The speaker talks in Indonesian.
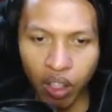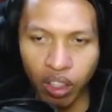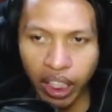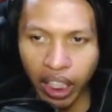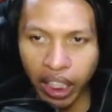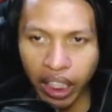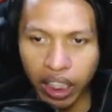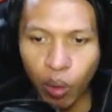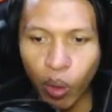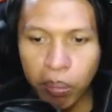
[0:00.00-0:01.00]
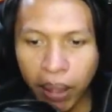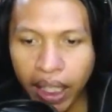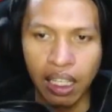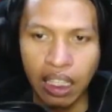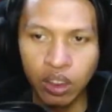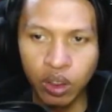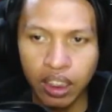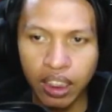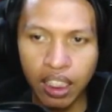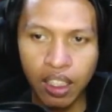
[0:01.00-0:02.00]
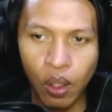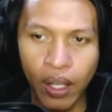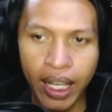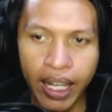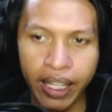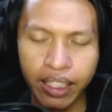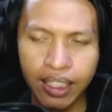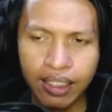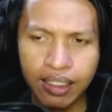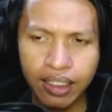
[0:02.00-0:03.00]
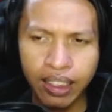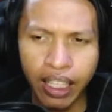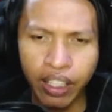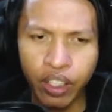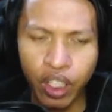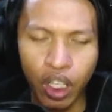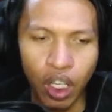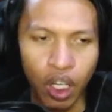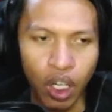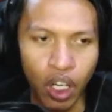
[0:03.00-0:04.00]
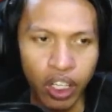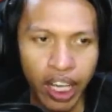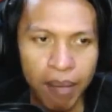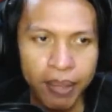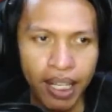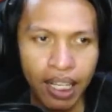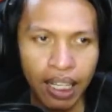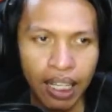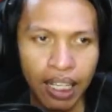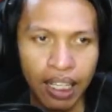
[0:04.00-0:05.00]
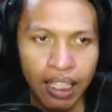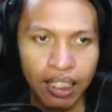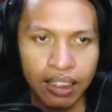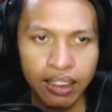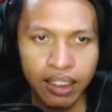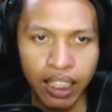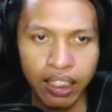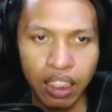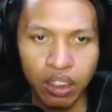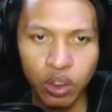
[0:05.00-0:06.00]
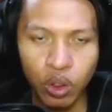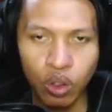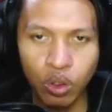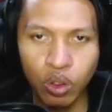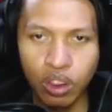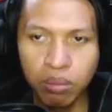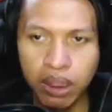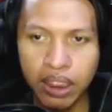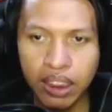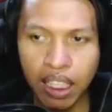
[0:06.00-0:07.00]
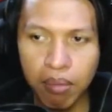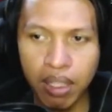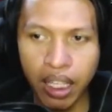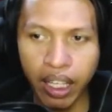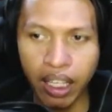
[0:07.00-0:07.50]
Oke, GGWP. Lanjut, kita keluarin Scarecrow. Oke, apakah Seitai Shogun bisa menang ya?